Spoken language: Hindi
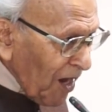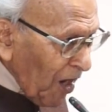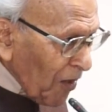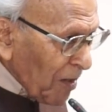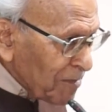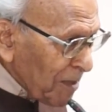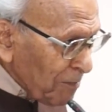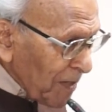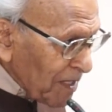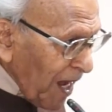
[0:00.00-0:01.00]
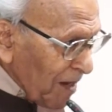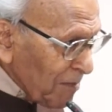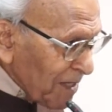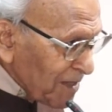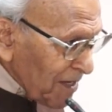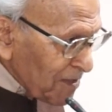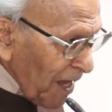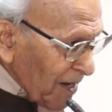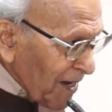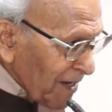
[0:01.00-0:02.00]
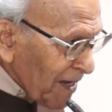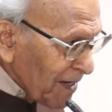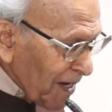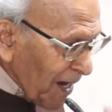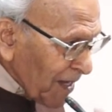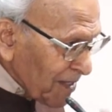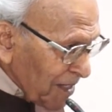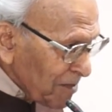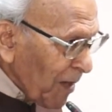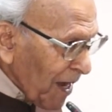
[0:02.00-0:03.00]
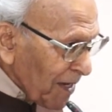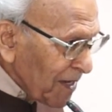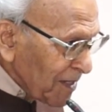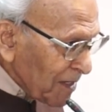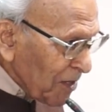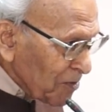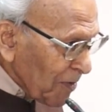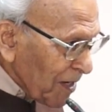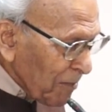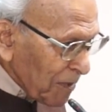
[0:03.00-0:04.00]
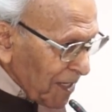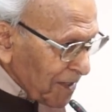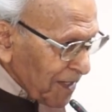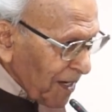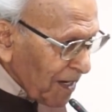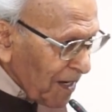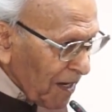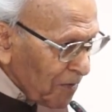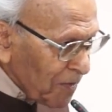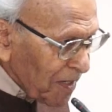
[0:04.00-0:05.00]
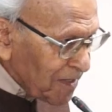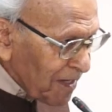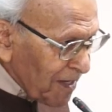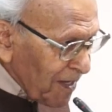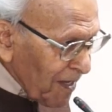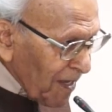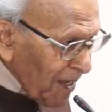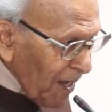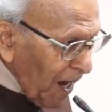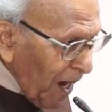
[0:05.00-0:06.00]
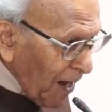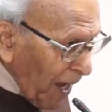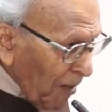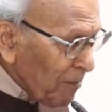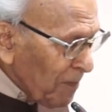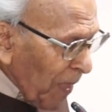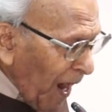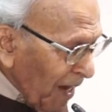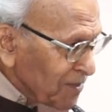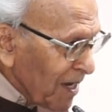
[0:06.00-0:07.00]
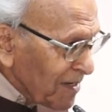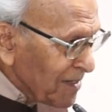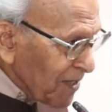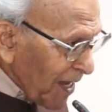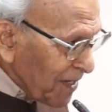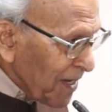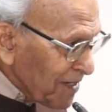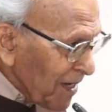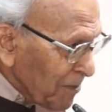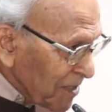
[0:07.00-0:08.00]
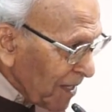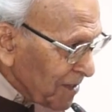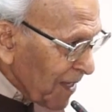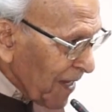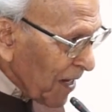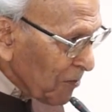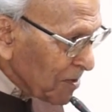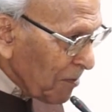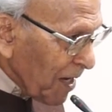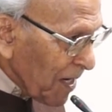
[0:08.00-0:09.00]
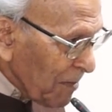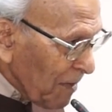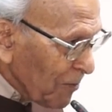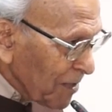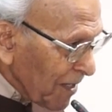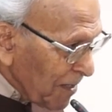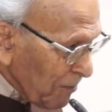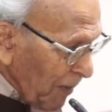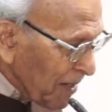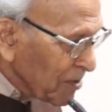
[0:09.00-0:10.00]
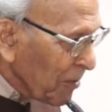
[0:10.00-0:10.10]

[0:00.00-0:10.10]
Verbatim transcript: और हम जब पिंडाल में अंदर जाने लगे कि कायदे आजम आएंगे तकलीफ सुनेंगे पता है टिकट लगा हुआ है और अब आजकल की तहकीक ये बताती है कि उस ज़माने में वो टिकट पाँच